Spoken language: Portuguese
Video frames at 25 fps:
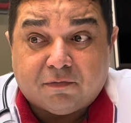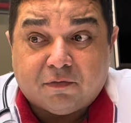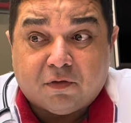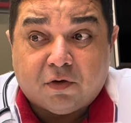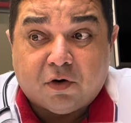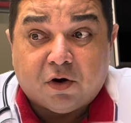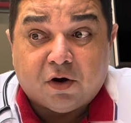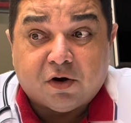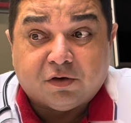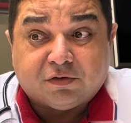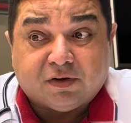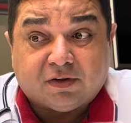
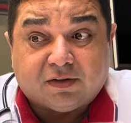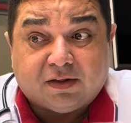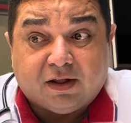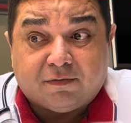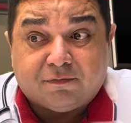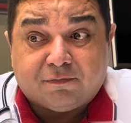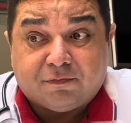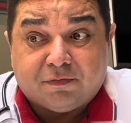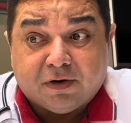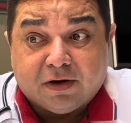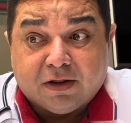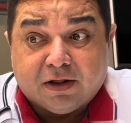nervosa, tá
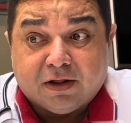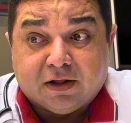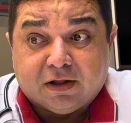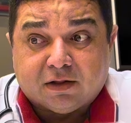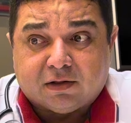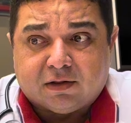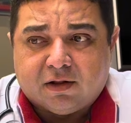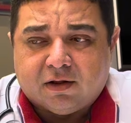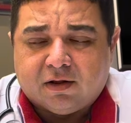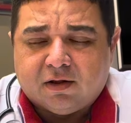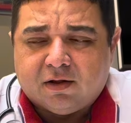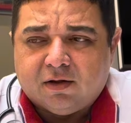
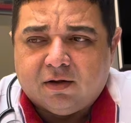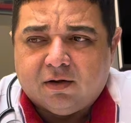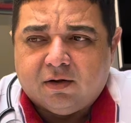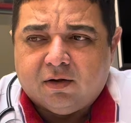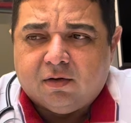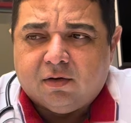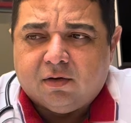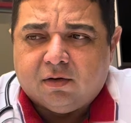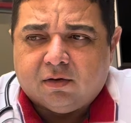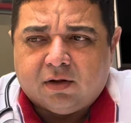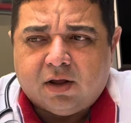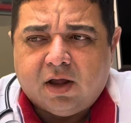aflita.
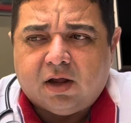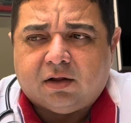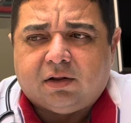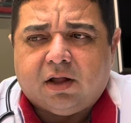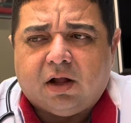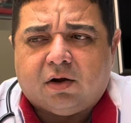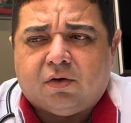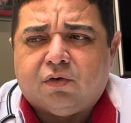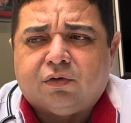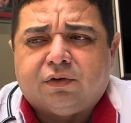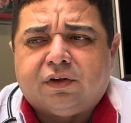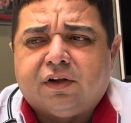O que que
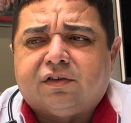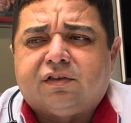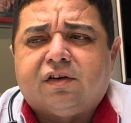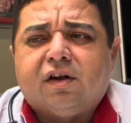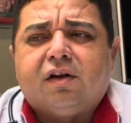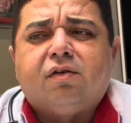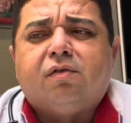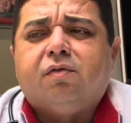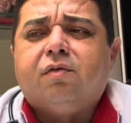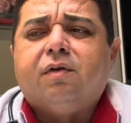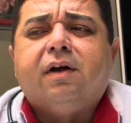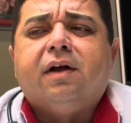tá
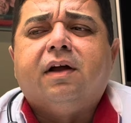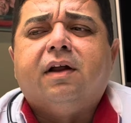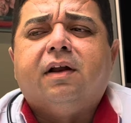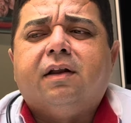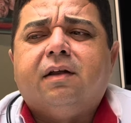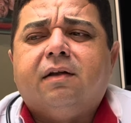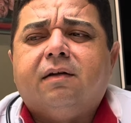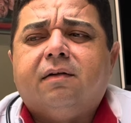acontecendo com ele?